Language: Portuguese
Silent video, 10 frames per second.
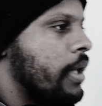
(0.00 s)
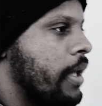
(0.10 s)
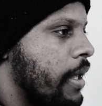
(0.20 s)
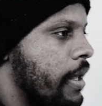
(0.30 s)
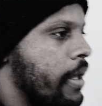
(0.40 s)

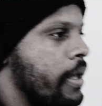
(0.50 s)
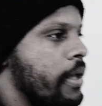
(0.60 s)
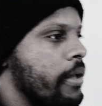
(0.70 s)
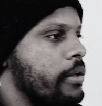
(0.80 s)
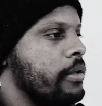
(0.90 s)
É,
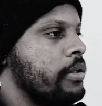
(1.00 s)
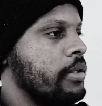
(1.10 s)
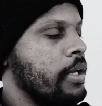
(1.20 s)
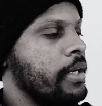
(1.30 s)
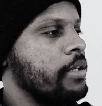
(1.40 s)
é,
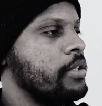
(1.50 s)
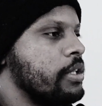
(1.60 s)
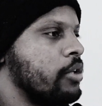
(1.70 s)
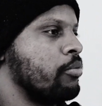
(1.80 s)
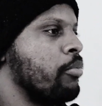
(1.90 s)
é, já
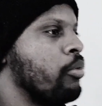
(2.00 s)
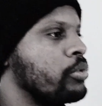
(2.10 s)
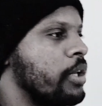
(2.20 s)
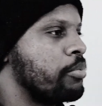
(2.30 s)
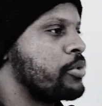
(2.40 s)
teve um bom
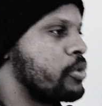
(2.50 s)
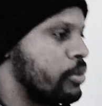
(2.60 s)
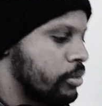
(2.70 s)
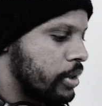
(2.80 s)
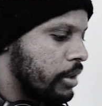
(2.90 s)
tempo que o senhor
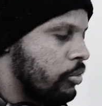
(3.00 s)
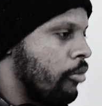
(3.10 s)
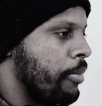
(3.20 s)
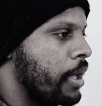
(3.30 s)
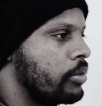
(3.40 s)
não dá nenhum
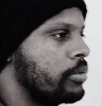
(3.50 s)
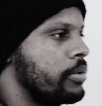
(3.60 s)
aumento.